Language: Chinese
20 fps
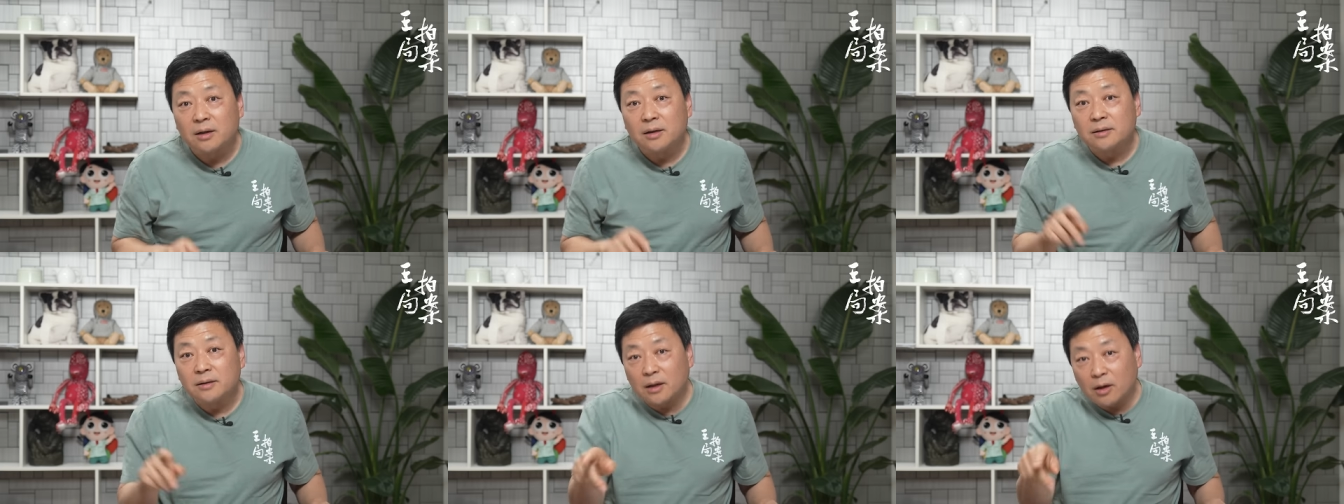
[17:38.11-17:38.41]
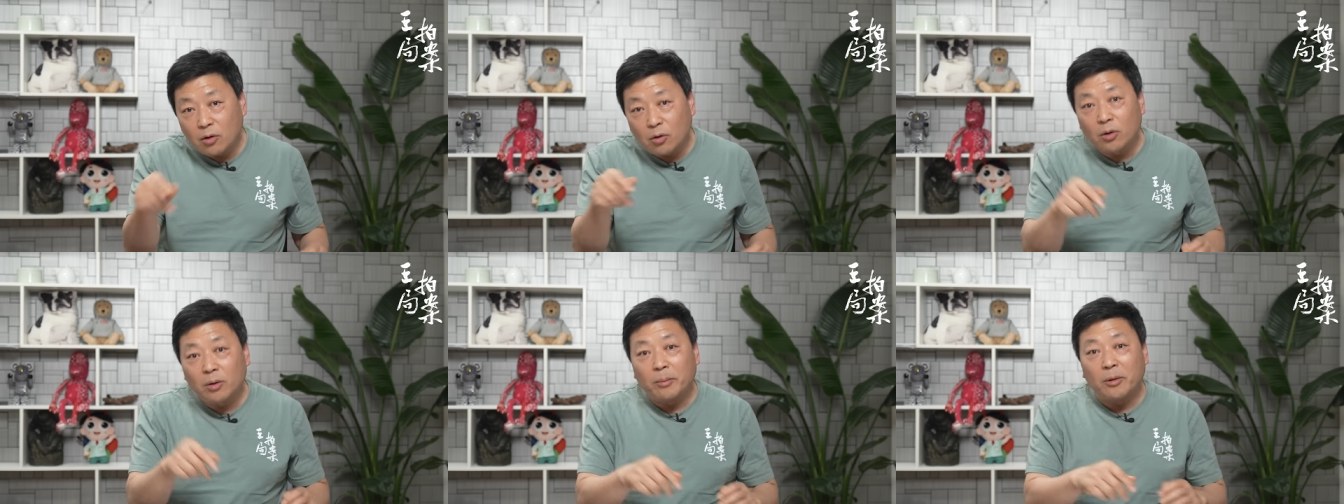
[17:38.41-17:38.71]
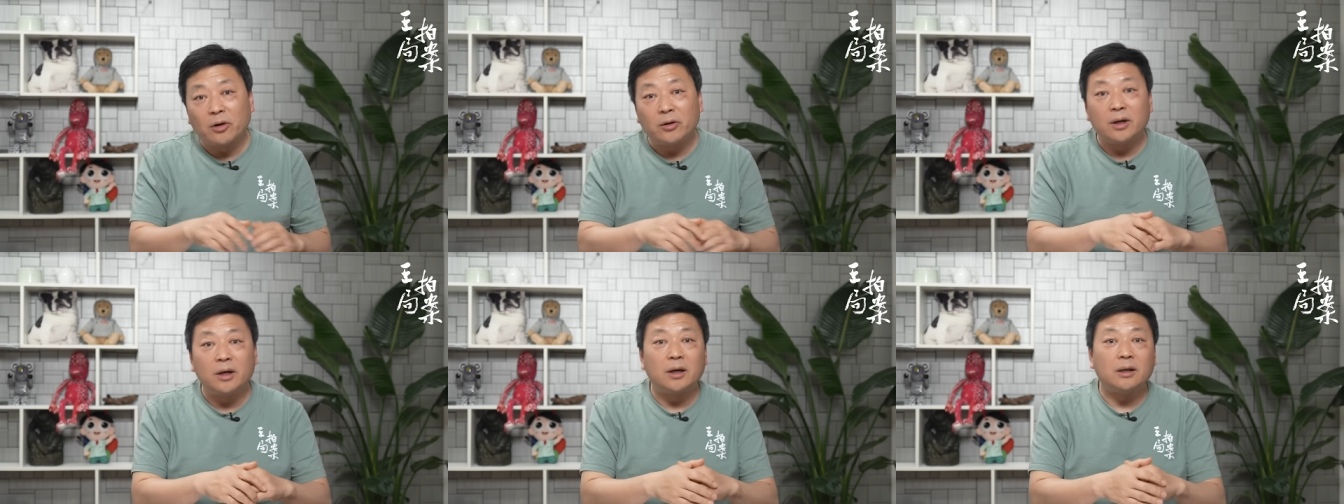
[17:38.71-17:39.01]
那侯
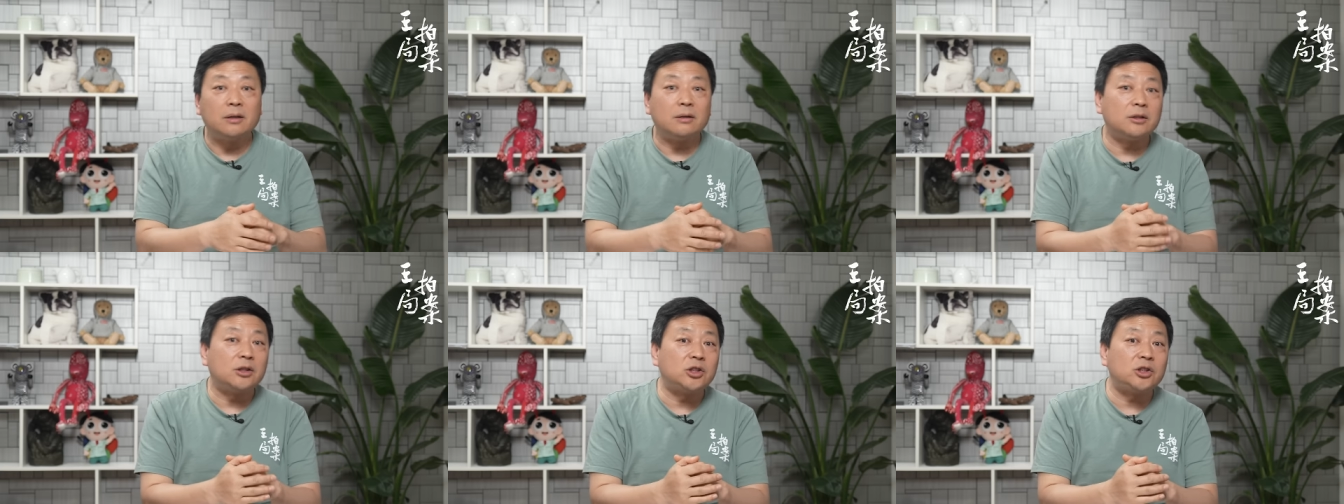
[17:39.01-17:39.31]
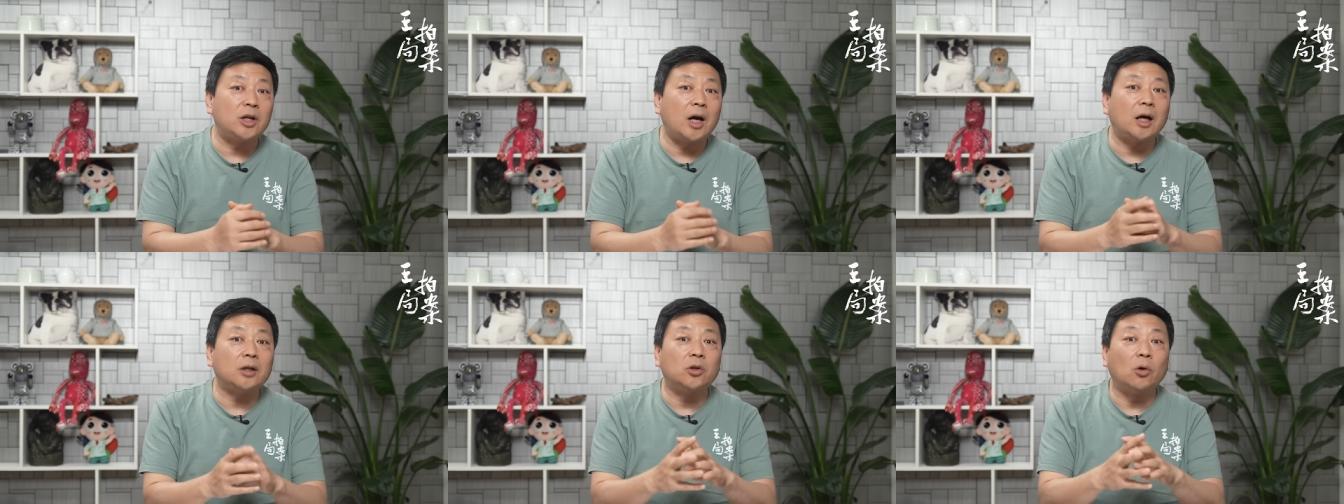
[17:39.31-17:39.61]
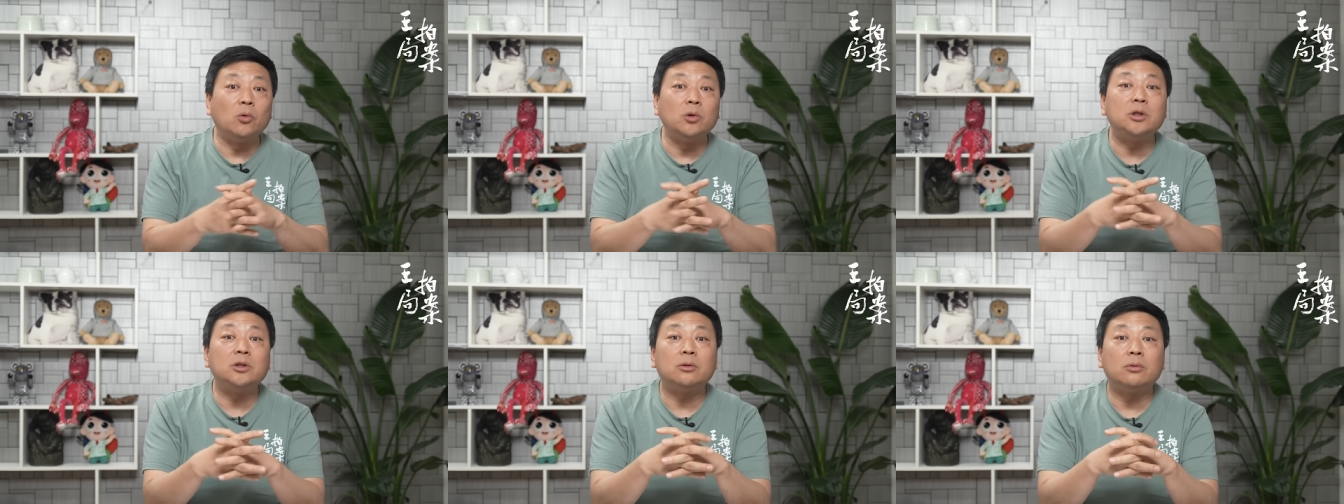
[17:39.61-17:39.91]
宝林肯定是杀
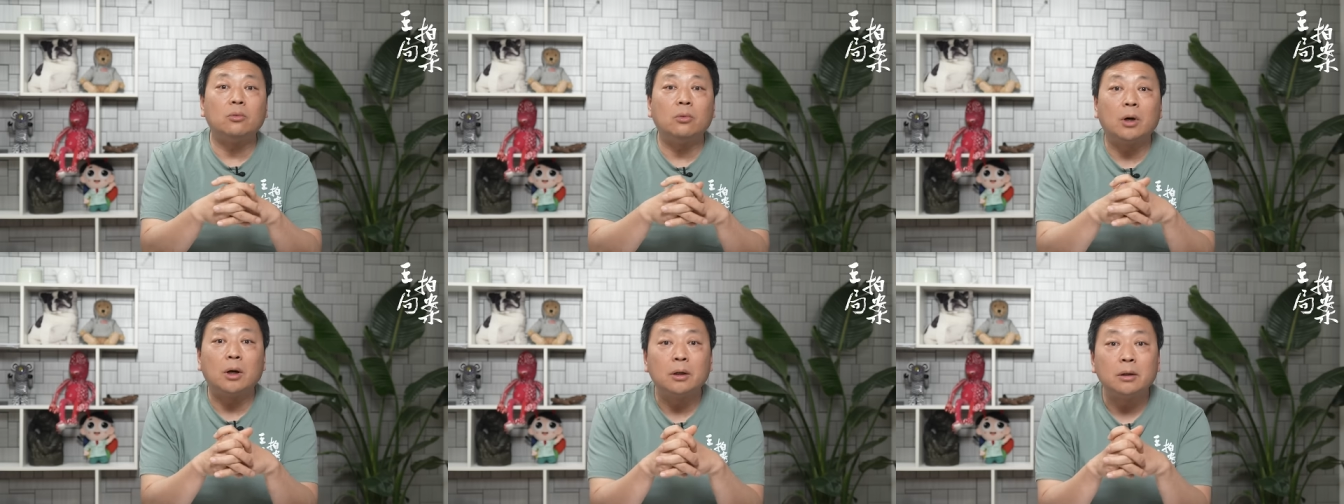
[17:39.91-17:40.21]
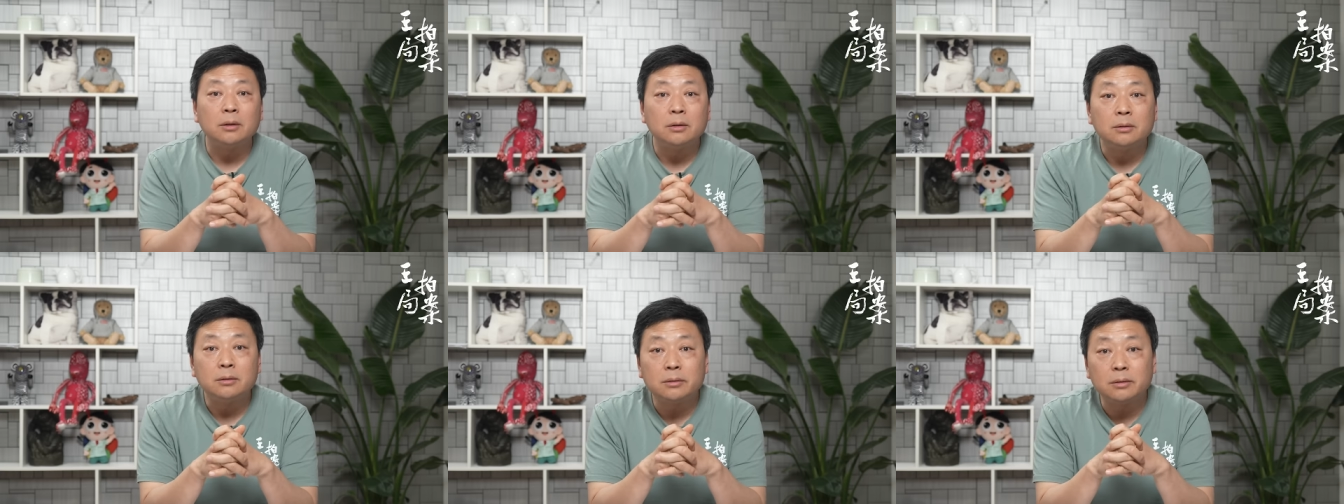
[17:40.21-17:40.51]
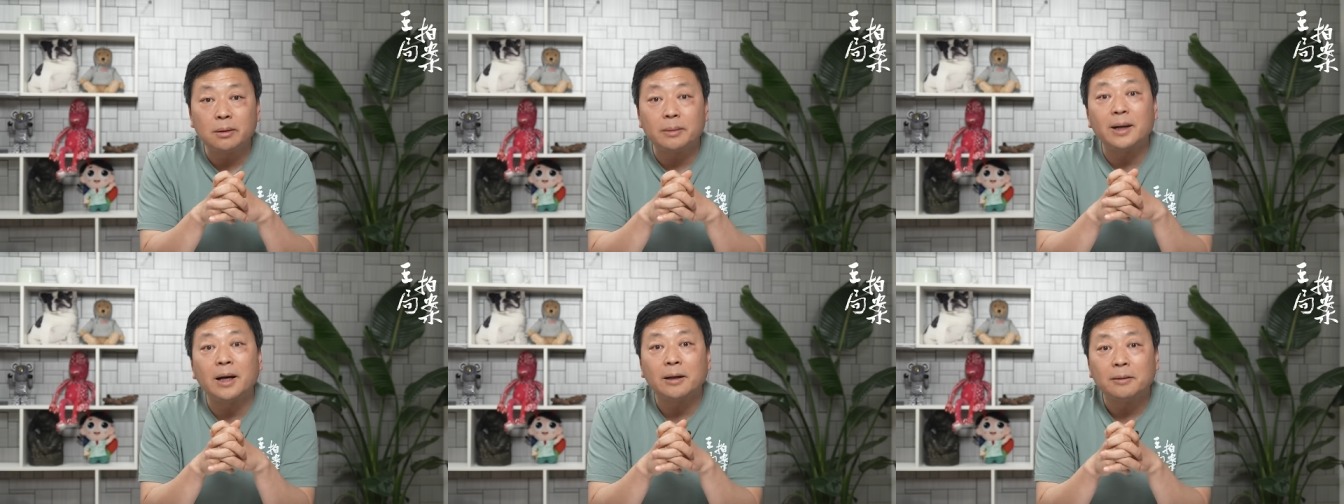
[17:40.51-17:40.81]
头之祸，
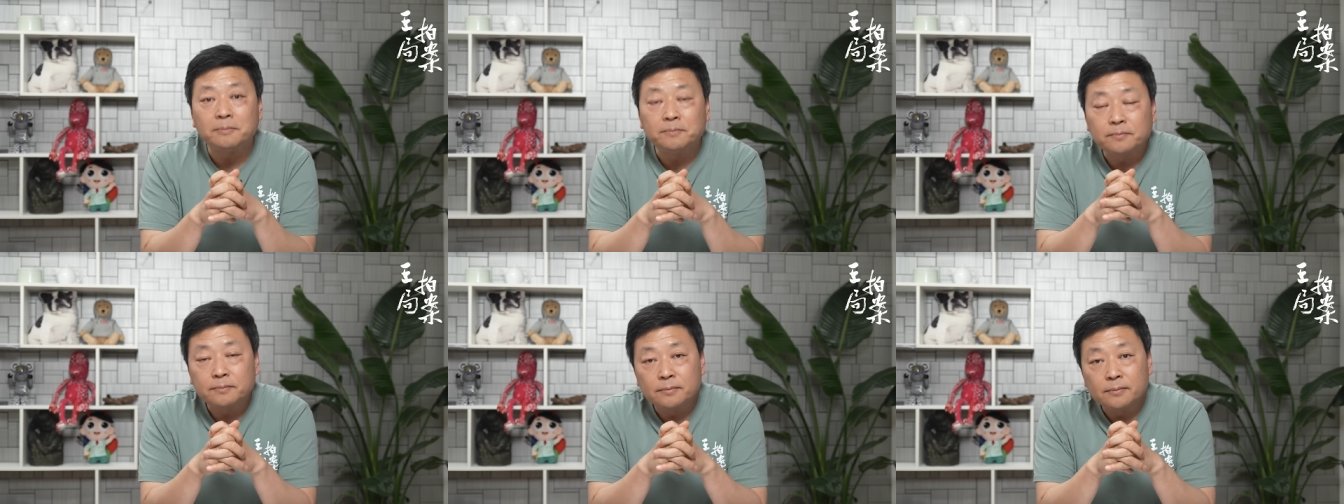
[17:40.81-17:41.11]
对吧？